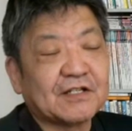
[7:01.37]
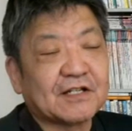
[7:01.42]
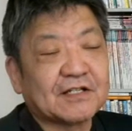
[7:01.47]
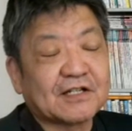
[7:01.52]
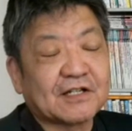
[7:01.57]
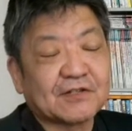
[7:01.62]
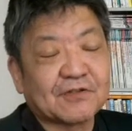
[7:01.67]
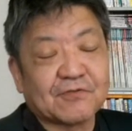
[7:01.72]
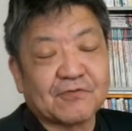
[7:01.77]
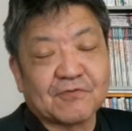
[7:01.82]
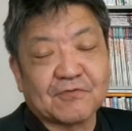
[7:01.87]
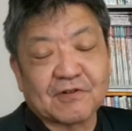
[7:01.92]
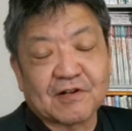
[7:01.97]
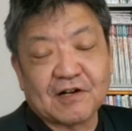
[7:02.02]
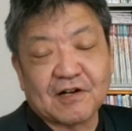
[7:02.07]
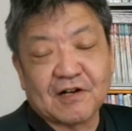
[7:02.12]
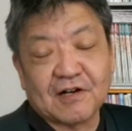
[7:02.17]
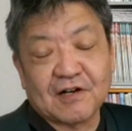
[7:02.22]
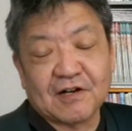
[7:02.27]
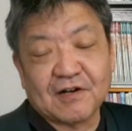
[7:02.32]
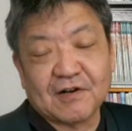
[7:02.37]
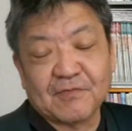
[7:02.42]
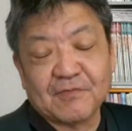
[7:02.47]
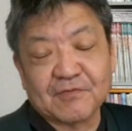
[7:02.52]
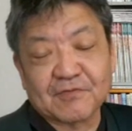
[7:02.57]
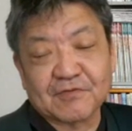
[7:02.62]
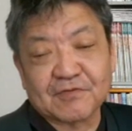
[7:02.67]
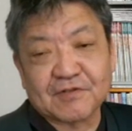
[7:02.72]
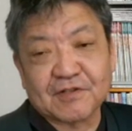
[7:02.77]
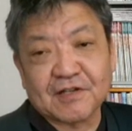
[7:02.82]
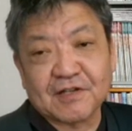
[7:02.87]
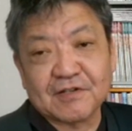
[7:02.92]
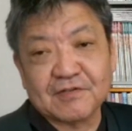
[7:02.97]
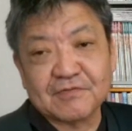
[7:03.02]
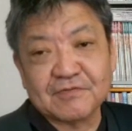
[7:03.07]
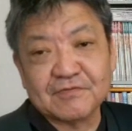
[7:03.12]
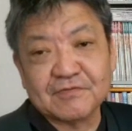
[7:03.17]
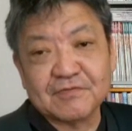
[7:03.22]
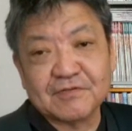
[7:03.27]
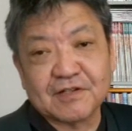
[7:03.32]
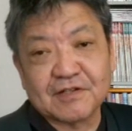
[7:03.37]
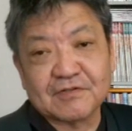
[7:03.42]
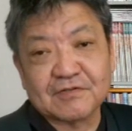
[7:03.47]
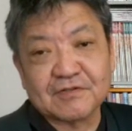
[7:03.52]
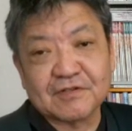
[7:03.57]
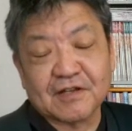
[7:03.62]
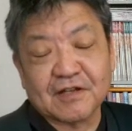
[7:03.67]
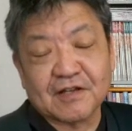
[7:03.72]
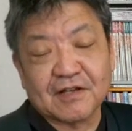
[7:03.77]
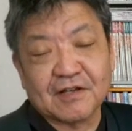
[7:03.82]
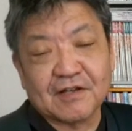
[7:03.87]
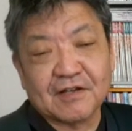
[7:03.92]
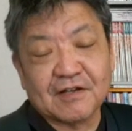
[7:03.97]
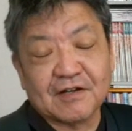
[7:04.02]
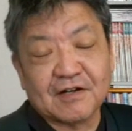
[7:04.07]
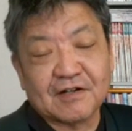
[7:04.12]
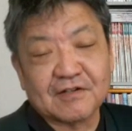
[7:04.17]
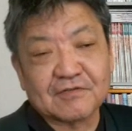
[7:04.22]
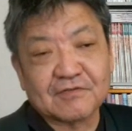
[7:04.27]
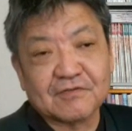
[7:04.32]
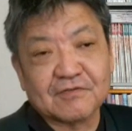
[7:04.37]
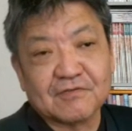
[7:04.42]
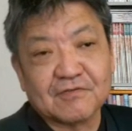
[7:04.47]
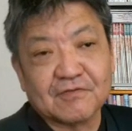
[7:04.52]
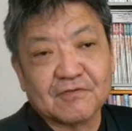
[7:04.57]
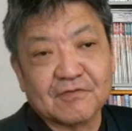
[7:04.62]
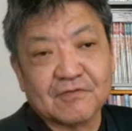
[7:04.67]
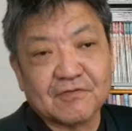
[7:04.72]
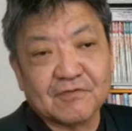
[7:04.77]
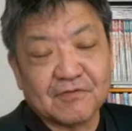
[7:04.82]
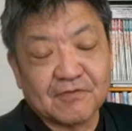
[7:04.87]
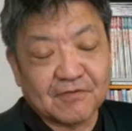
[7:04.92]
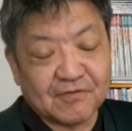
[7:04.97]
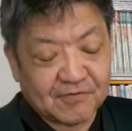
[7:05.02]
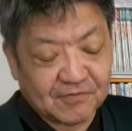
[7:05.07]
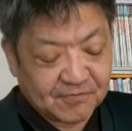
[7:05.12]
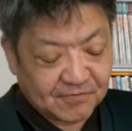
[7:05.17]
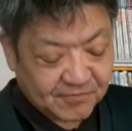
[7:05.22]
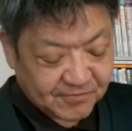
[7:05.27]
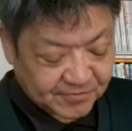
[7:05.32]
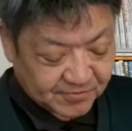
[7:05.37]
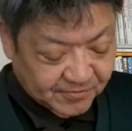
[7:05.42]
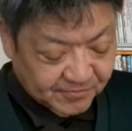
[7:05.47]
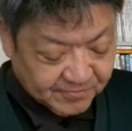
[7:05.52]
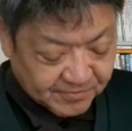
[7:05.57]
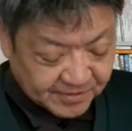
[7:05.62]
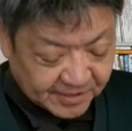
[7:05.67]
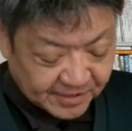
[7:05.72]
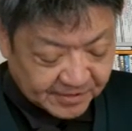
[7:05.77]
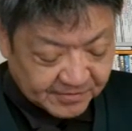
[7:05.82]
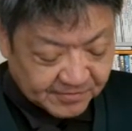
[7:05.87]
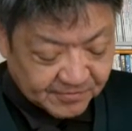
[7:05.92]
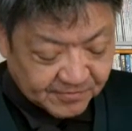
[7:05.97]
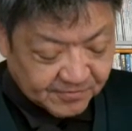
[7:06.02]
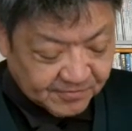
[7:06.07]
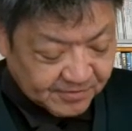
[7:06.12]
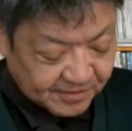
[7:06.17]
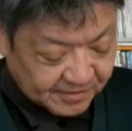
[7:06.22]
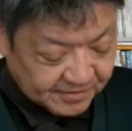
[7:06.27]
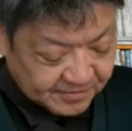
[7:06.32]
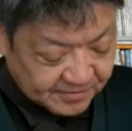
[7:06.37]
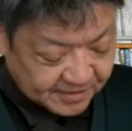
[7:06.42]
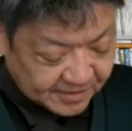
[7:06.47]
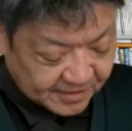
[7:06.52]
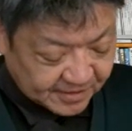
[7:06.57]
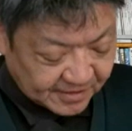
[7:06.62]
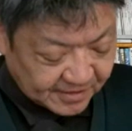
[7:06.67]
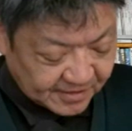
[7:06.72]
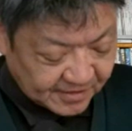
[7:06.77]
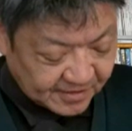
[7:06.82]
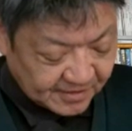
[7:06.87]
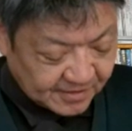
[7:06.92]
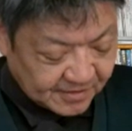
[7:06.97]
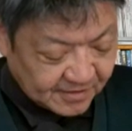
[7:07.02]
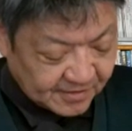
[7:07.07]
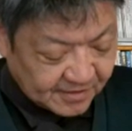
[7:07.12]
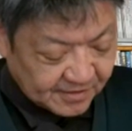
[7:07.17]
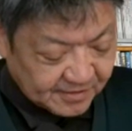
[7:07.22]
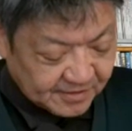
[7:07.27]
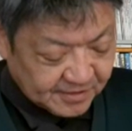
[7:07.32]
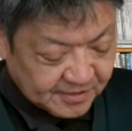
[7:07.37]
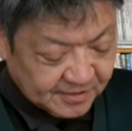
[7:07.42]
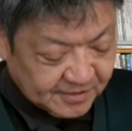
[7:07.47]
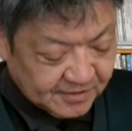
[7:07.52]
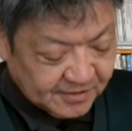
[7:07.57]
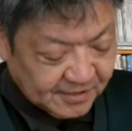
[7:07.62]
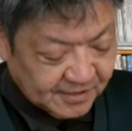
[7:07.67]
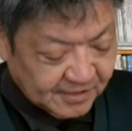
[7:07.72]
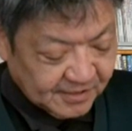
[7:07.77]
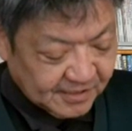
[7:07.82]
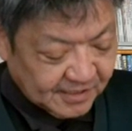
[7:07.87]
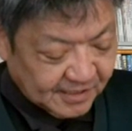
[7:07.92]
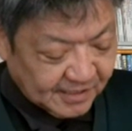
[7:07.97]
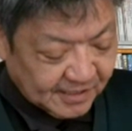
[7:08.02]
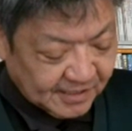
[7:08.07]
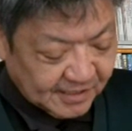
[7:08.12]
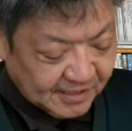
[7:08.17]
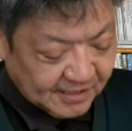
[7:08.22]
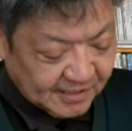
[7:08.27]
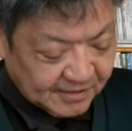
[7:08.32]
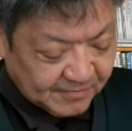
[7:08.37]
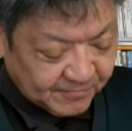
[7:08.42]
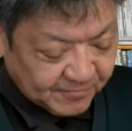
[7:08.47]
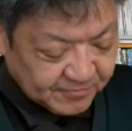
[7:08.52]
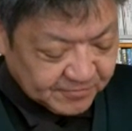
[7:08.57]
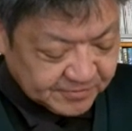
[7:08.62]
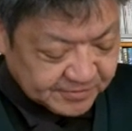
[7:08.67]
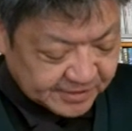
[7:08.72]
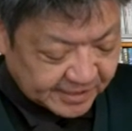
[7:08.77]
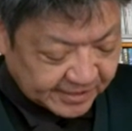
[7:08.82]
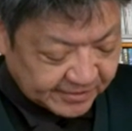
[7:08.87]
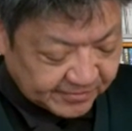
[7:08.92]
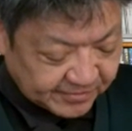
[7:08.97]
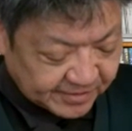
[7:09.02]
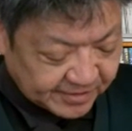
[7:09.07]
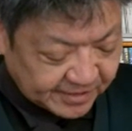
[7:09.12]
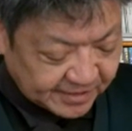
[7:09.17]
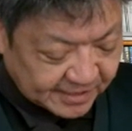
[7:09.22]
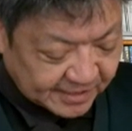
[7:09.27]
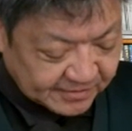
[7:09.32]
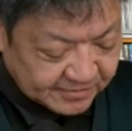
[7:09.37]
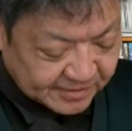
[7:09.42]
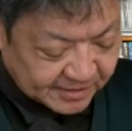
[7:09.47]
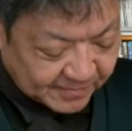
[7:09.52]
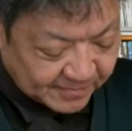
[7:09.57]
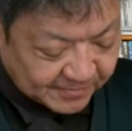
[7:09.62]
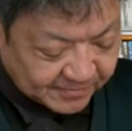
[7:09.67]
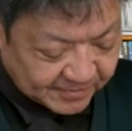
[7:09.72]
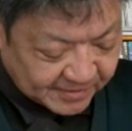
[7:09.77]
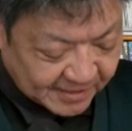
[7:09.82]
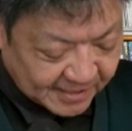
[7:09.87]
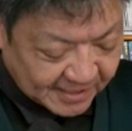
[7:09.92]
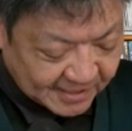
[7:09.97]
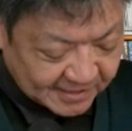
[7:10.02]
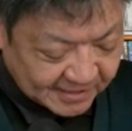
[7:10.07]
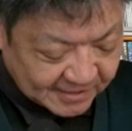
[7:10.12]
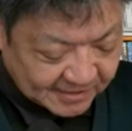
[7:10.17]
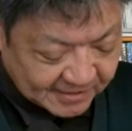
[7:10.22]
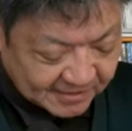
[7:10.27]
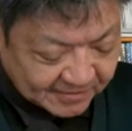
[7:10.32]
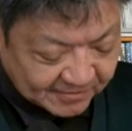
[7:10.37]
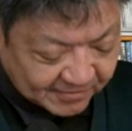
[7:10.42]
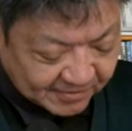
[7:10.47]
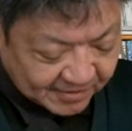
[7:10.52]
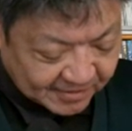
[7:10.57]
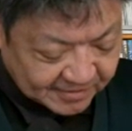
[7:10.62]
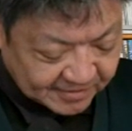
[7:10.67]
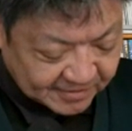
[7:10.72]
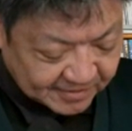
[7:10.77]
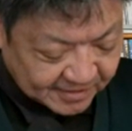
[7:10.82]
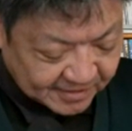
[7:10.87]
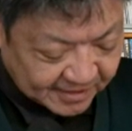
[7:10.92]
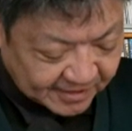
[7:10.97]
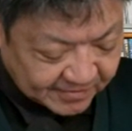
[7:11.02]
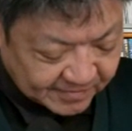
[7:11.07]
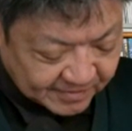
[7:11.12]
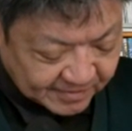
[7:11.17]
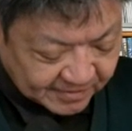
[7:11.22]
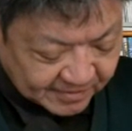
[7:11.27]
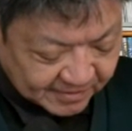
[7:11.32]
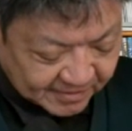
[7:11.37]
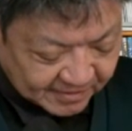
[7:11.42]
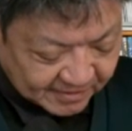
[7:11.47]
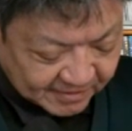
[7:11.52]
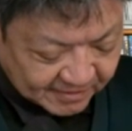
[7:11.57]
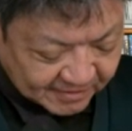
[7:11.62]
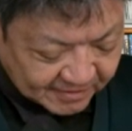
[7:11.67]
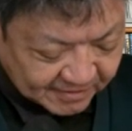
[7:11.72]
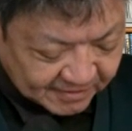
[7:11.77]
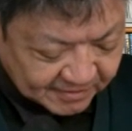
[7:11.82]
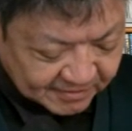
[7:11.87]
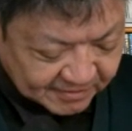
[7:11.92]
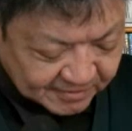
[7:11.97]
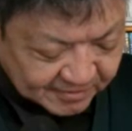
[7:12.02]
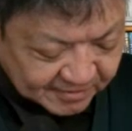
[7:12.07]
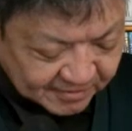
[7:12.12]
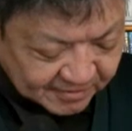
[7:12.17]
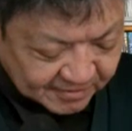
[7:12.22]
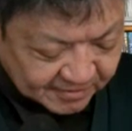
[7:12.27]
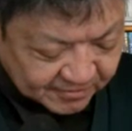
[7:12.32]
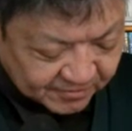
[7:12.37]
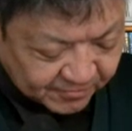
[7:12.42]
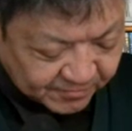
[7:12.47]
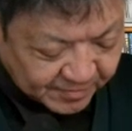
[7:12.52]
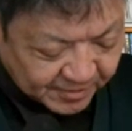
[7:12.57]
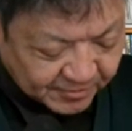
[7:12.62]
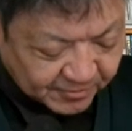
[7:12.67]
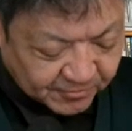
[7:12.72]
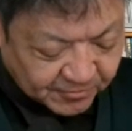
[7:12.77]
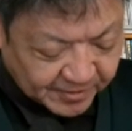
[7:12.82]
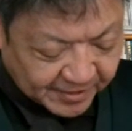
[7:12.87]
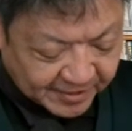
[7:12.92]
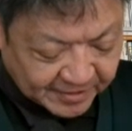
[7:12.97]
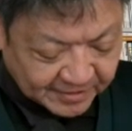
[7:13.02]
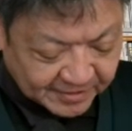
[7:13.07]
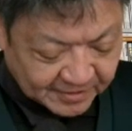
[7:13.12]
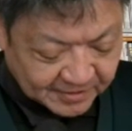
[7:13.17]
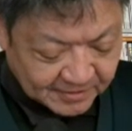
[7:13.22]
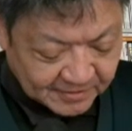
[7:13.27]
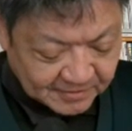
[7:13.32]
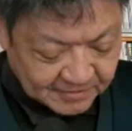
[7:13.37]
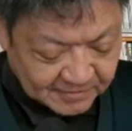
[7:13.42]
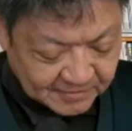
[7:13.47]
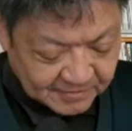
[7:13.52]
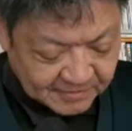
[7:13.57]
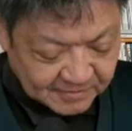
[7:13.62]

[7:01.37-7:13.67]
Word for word: 飯田産業が持っているですね、あのー、北極圏のですね、森林から木材を切り出すための権益とかあれはあ600億円やったかな